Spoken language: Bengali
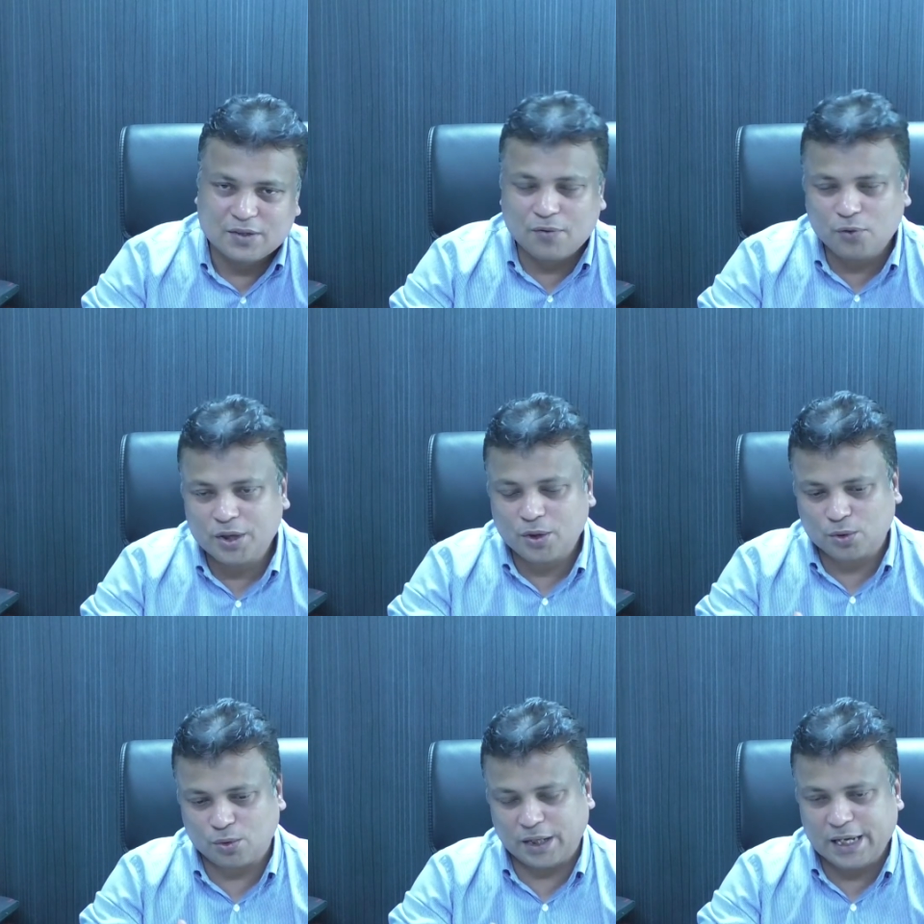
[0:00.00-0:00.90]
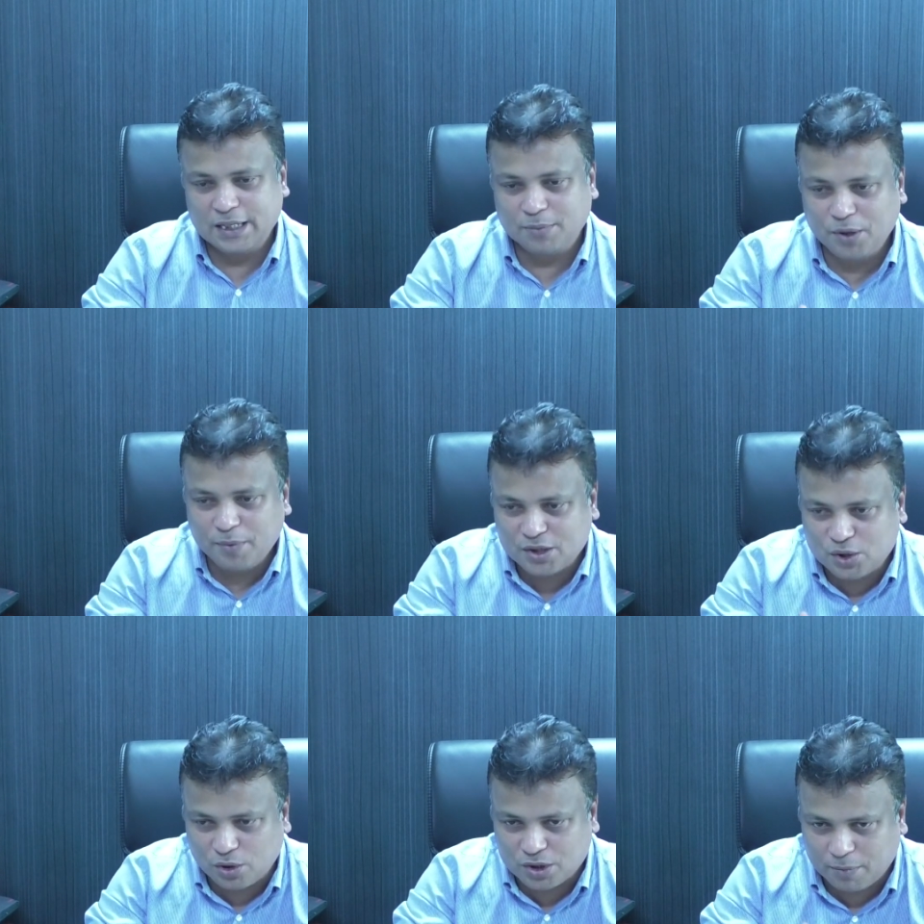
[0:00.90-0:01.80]
তার ফলে কী হতো এই যে বিভেদ
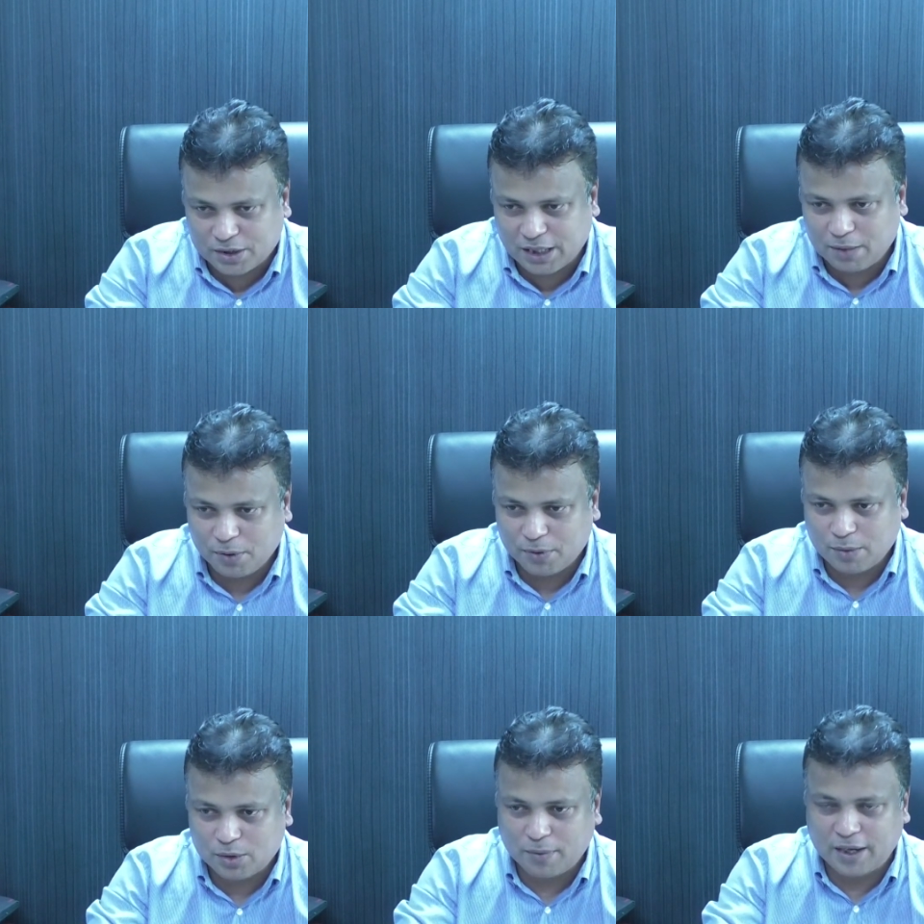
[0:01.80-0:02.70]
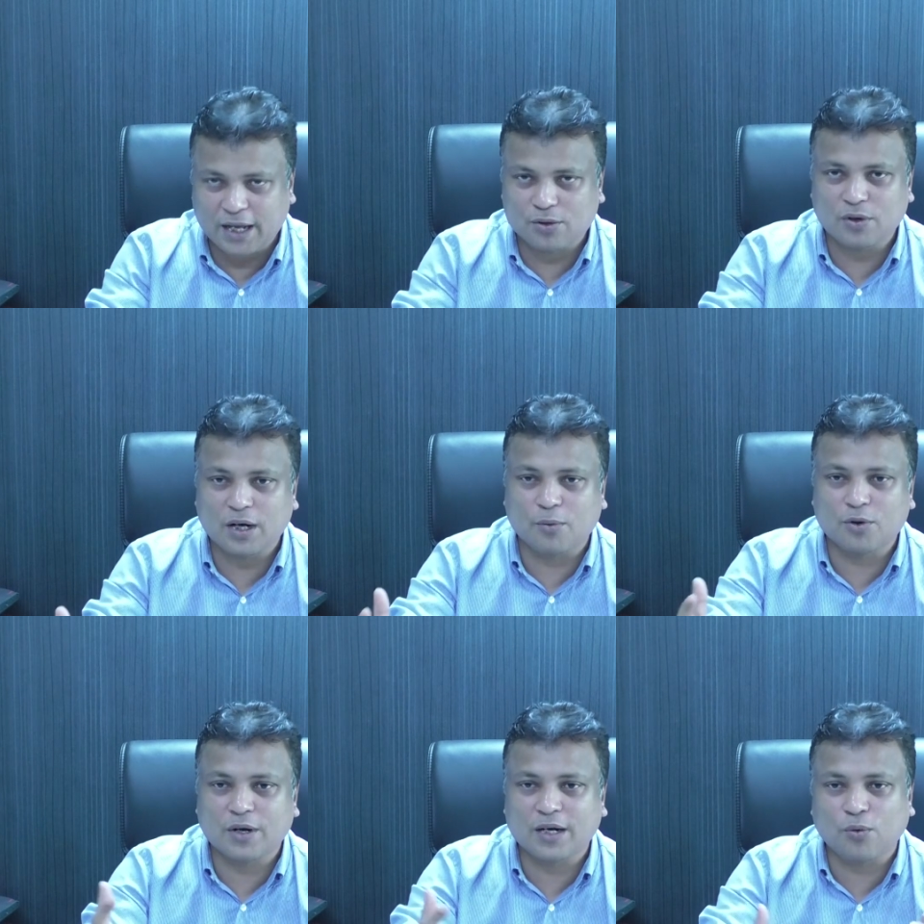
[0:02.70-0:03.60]
ছিল সামাজিক এই বিভেদের মধ্যে আবার এক ধরনের
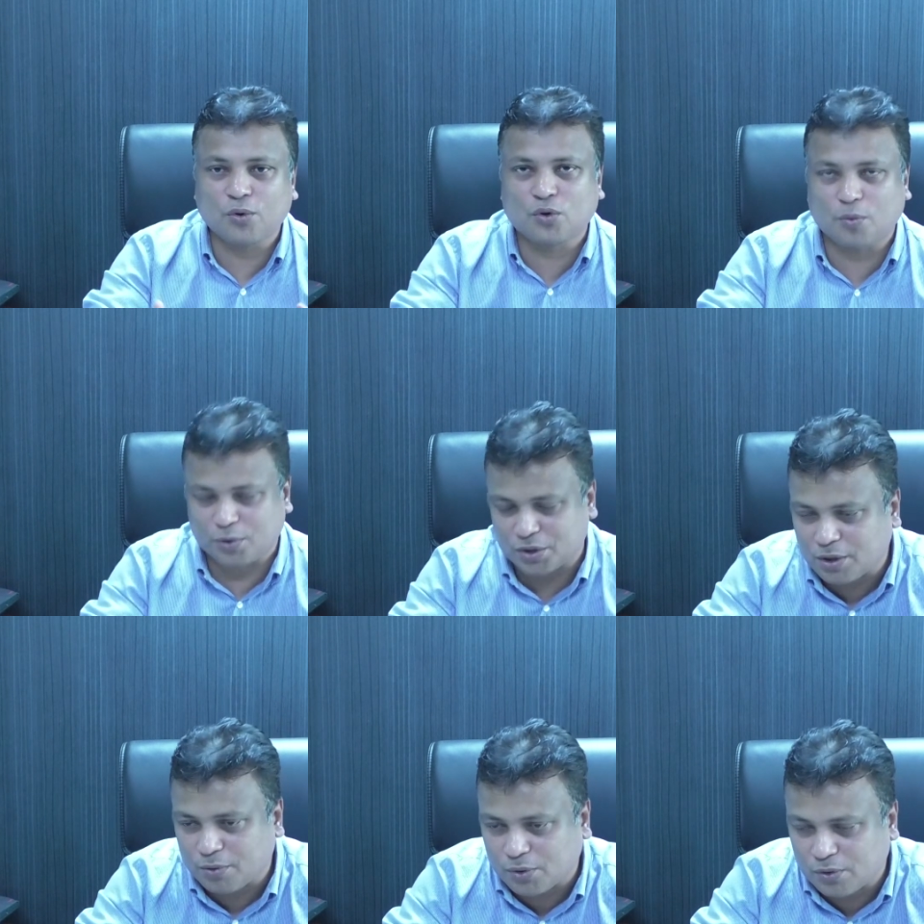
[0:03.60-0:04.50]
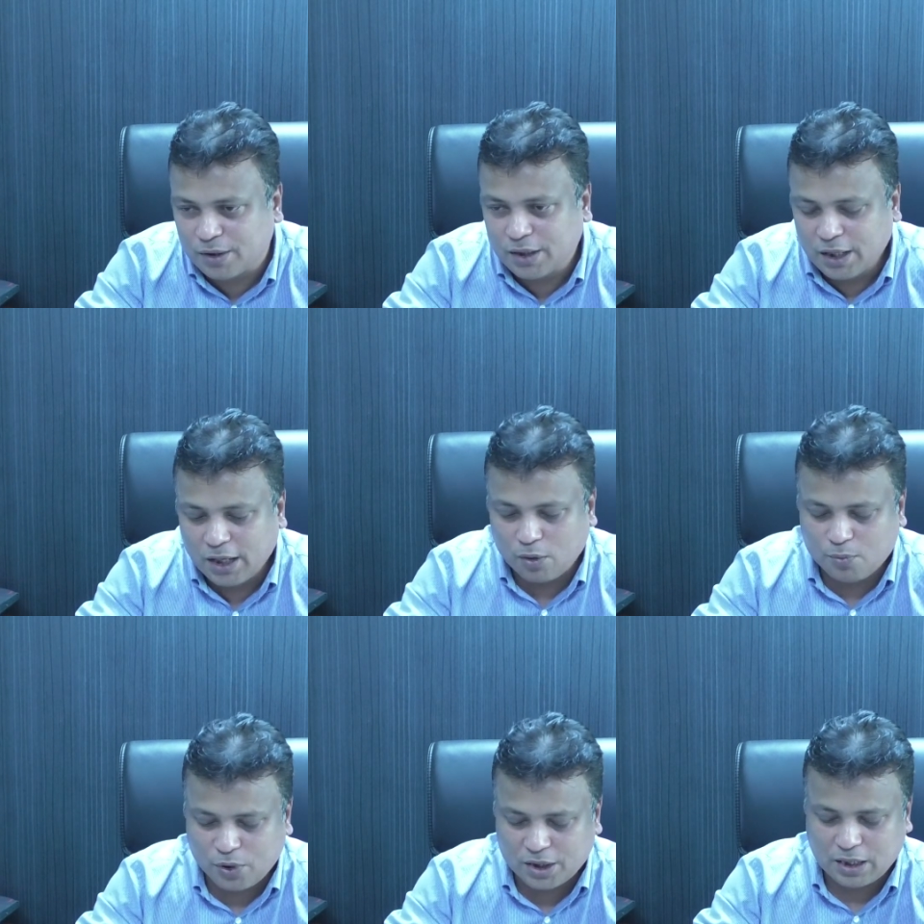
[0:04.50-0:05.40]
আবরণের একটা ঐক্য প্রতিষ্ঠা করতো এবং
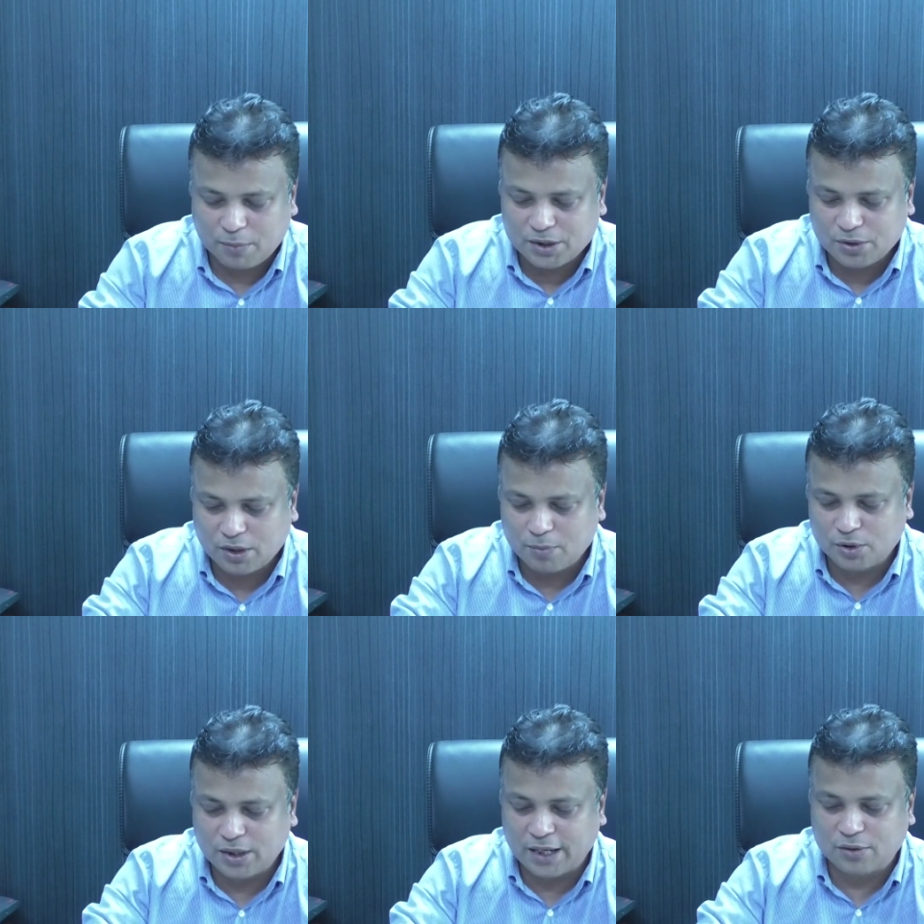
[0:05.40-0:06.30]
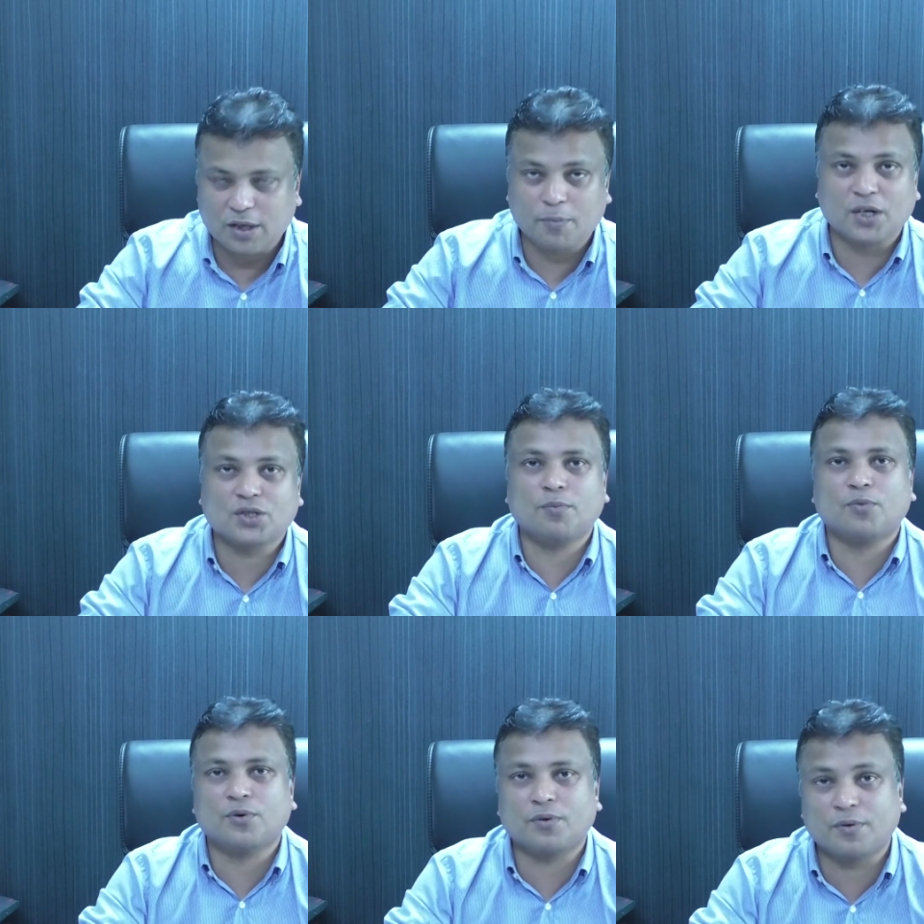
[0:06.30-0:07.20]
পুরো সামাজিকতার মধ্যে এক ধরনের একটা ভারসাম্য